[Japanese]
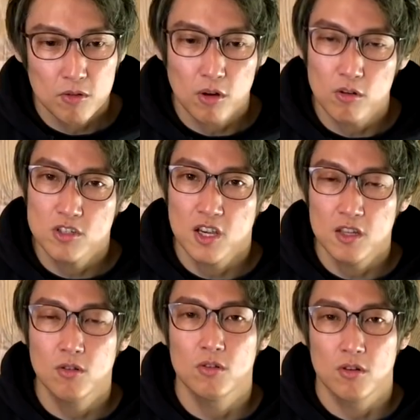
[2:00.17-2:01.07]
とかロシア、
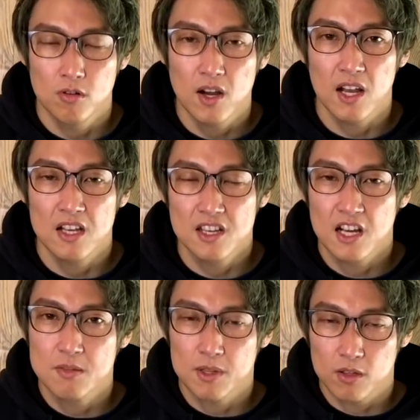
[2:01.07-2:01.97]
インドっていうのは感染が
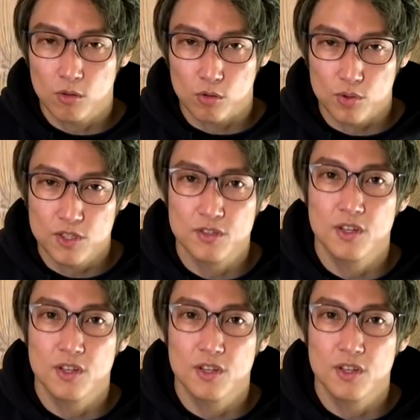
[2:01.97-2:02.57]
始まってどんどん増え続